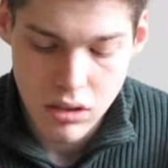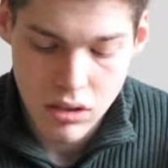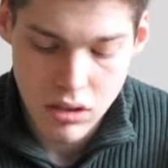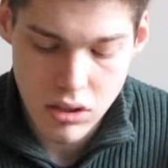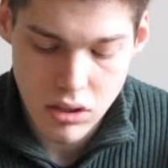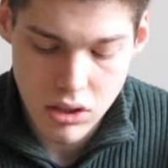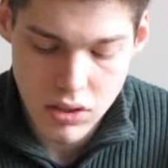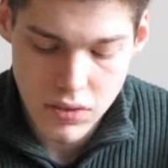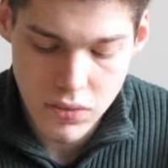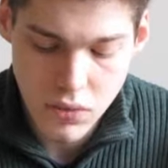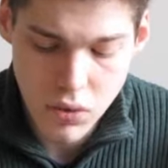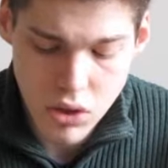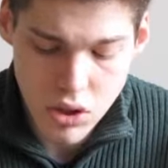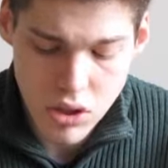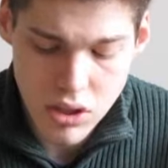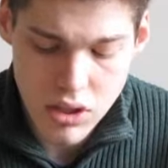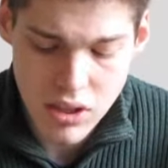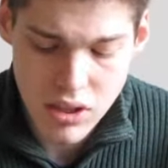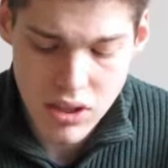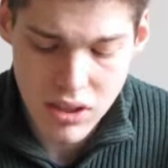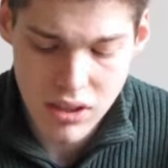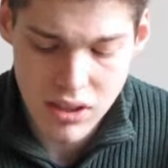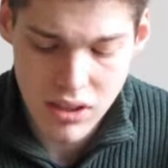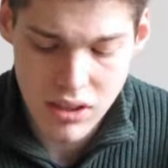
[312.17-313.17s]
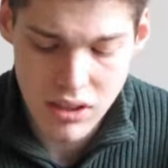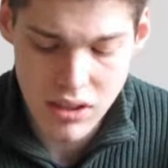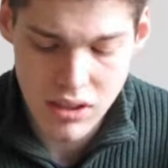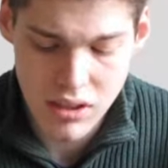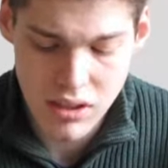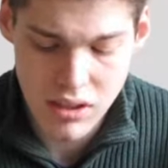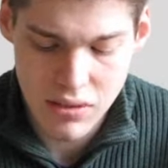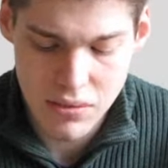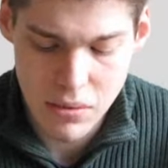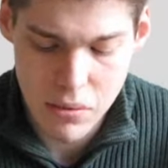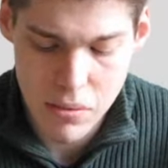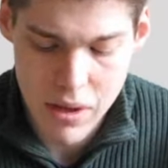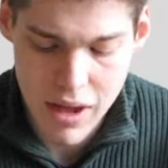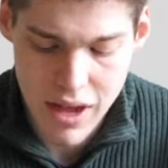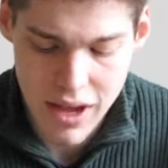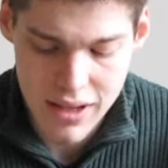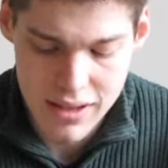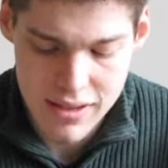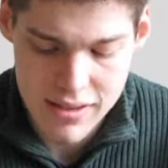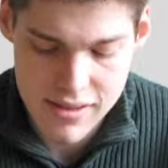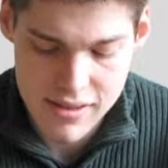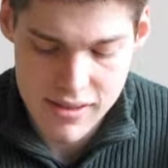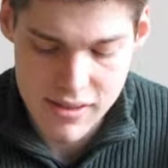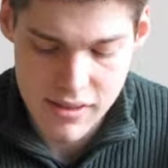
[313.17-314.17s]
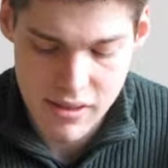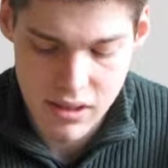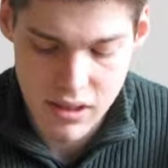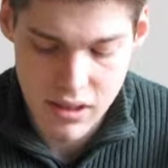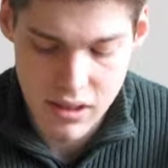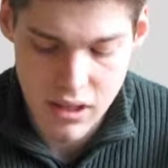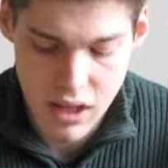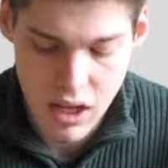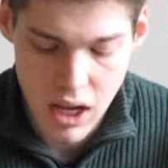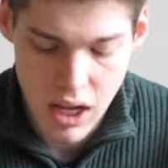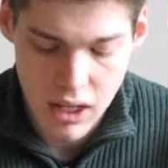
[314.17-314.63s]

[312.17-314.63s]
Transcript: Das wünschte ich ihr vom Herzen